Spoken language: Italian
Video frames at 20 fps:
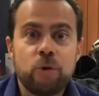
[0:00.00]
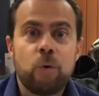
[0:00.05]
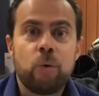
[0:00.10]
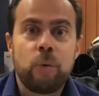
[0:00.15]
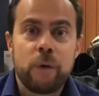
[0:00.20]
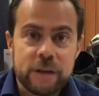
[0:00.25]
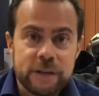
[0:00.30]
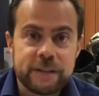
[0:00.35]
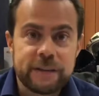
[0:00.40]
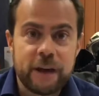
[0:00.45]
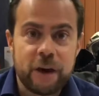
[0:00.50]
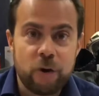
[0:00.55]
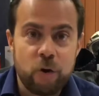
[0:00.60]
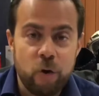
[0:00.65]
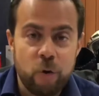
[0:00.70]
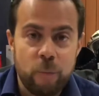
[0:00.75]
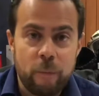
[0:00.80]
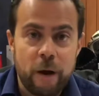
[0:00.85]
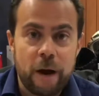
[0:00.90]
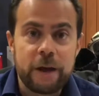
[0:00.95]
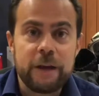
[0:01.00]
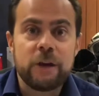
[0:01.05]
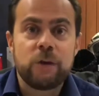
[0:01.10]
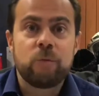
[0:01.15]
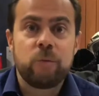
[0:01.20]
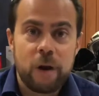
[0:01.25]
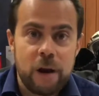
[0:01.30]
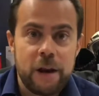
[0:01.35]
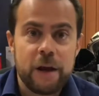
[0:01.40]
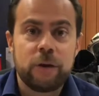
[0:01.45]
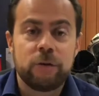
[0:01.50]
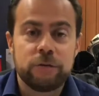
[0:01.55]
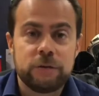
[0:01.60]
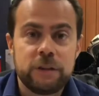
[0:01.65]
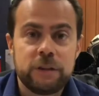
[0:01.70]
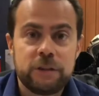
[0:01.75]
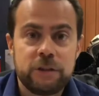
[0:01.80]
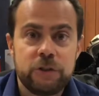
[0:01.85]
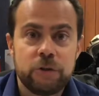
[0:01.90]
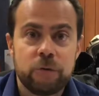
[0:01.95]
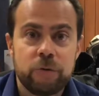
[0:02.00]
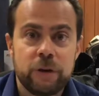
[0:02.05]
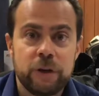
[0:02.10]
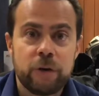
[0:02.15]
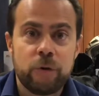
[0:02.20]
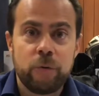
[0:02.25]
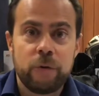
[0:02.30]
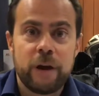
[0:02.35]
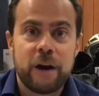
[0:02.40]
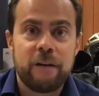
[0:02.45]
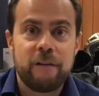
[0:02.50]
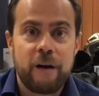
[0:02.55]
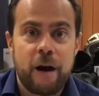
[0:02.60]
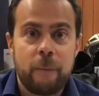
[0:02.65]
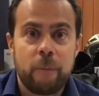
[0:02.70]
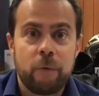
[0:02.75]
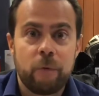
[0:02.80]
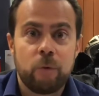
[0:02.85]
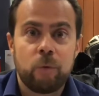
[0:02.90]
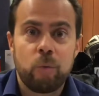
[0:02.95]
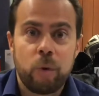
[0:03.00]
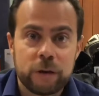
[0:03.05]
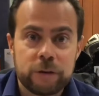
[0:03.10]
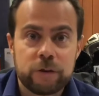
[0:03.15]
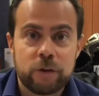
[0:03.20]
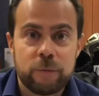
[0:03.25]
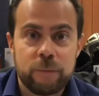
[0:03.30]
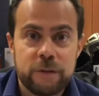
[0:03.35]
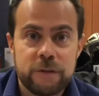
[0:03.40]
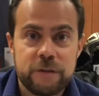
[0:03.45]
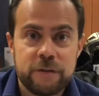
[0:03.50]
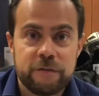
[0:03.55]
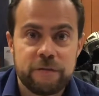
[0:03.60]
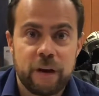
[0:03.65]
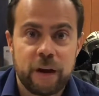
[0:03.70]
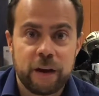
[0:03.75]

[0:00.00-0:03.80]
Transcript: questa Roma in quelle condizioni in cui eravamo quattro mesi fa.